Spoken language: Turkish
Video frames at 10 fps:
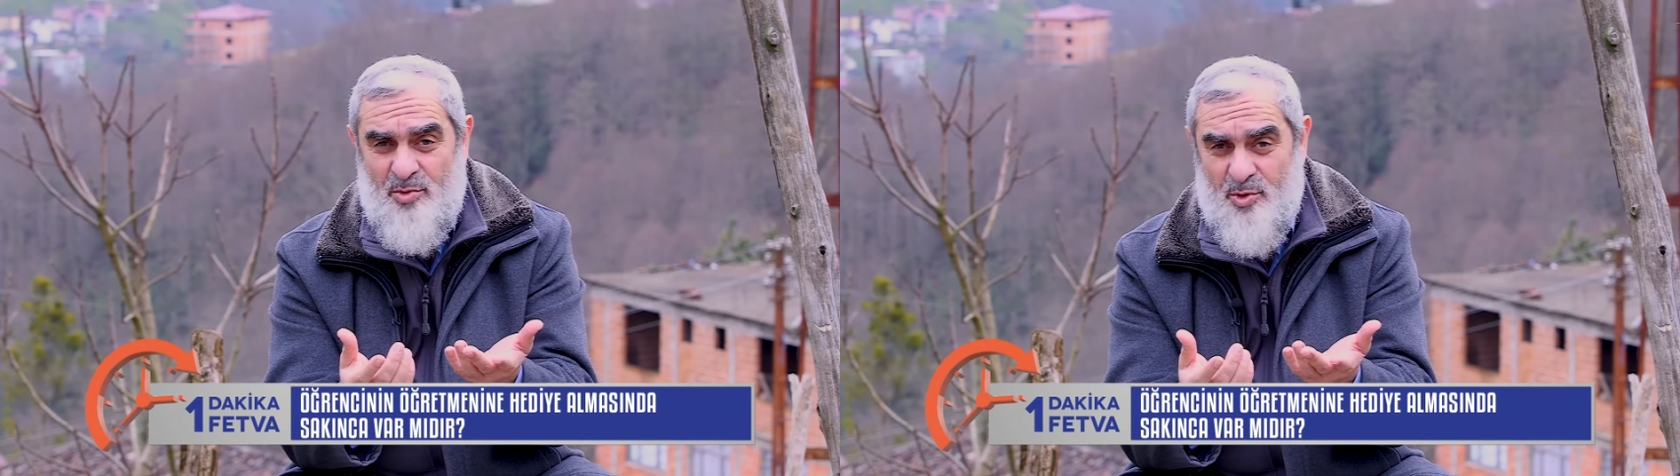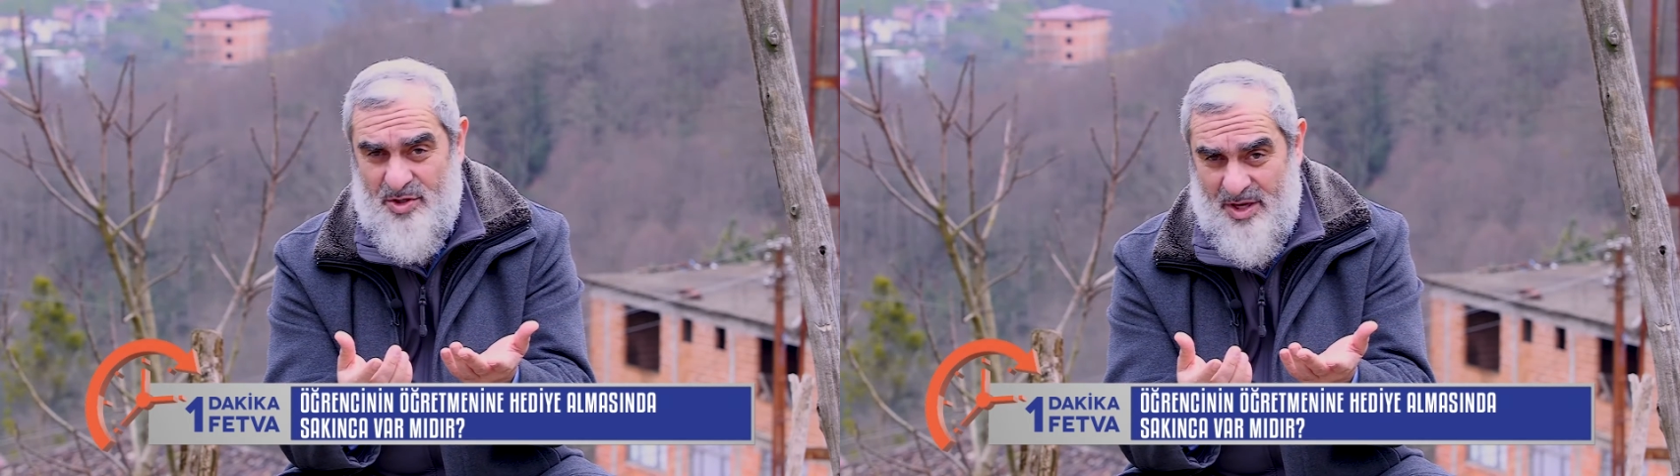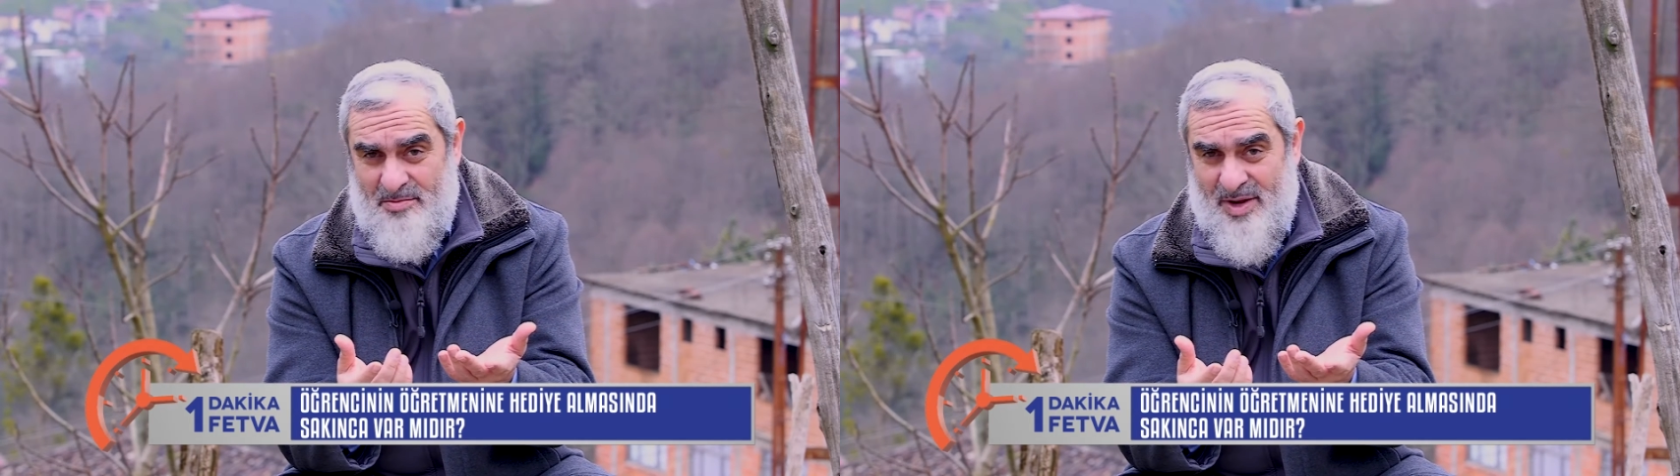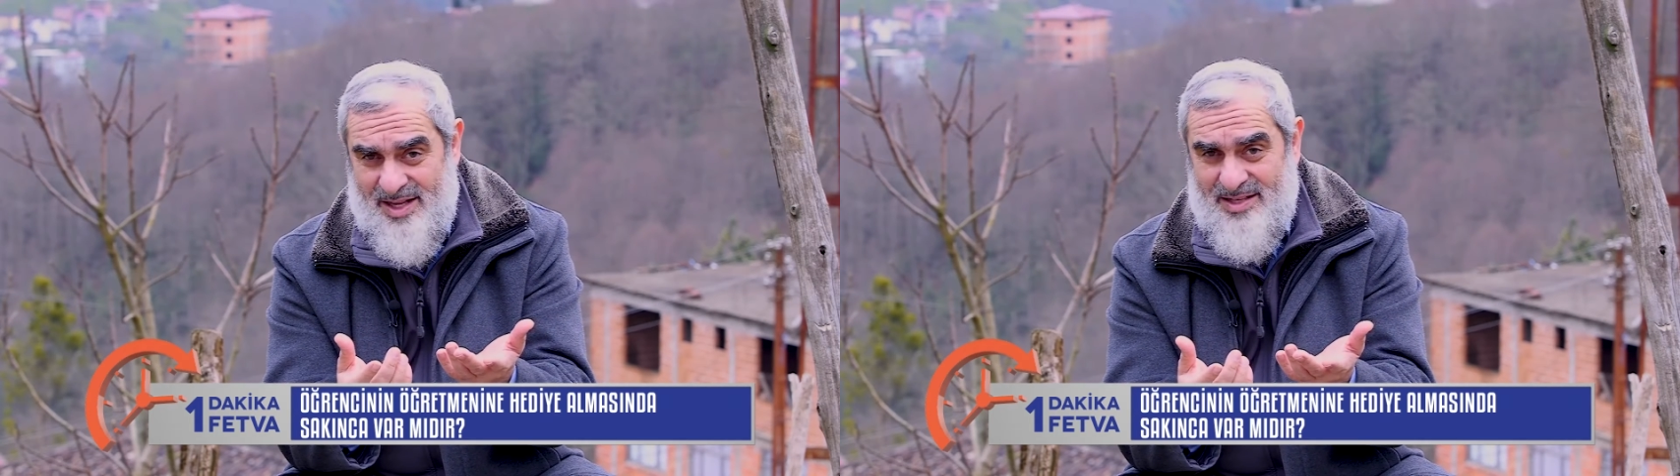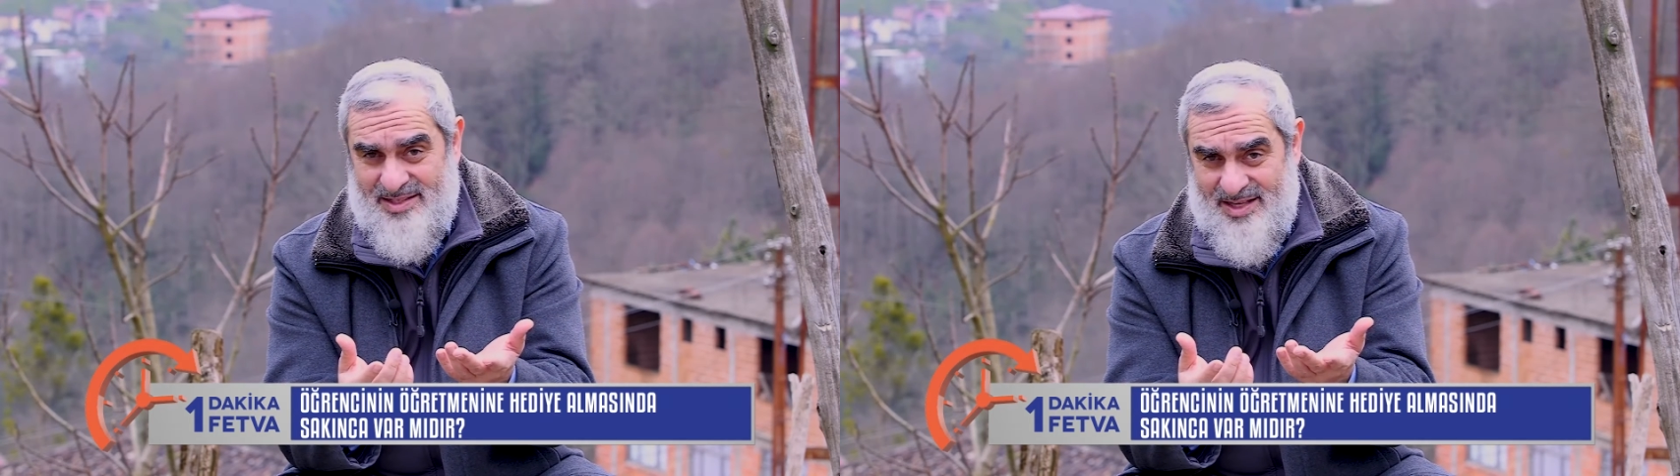
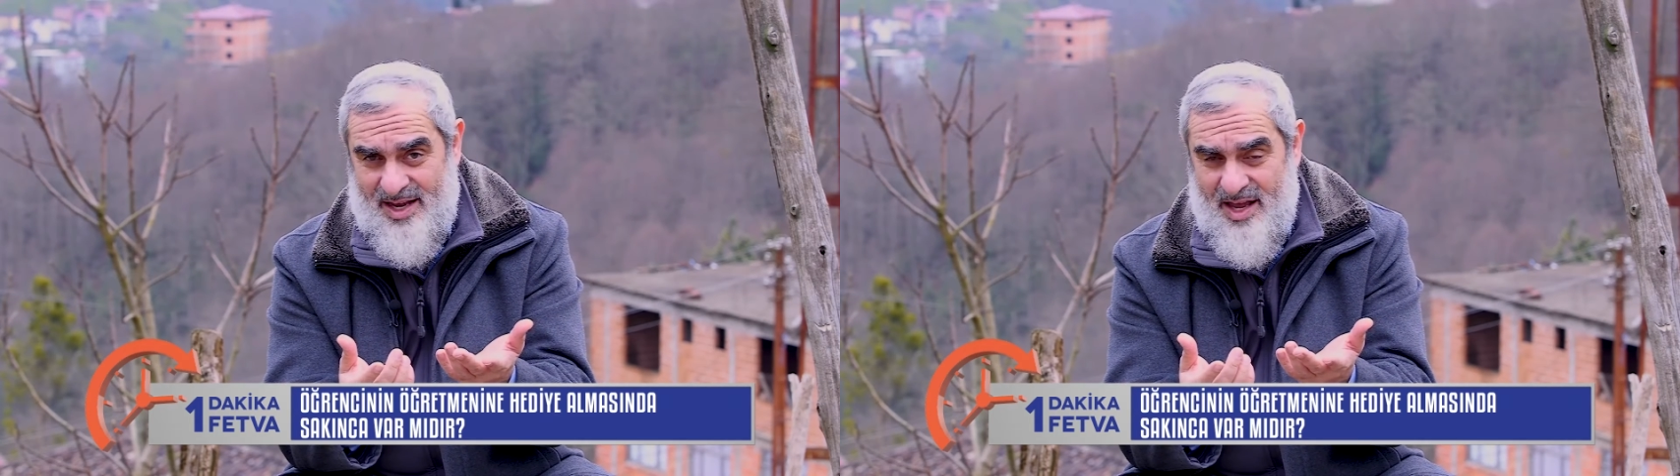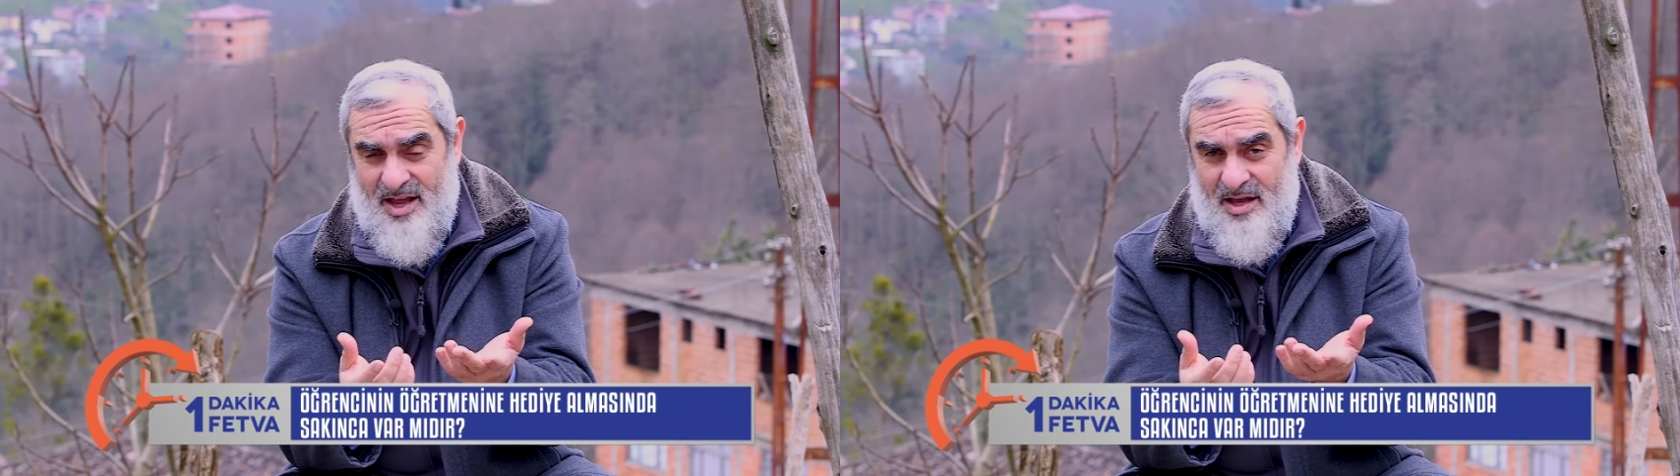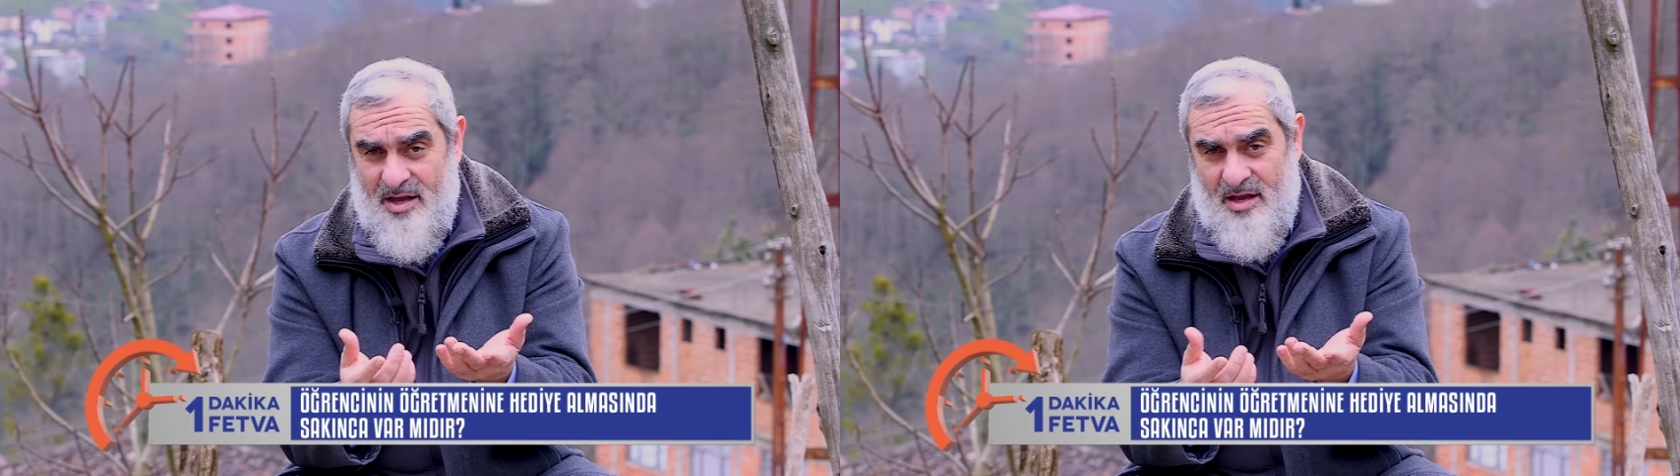muhtemelse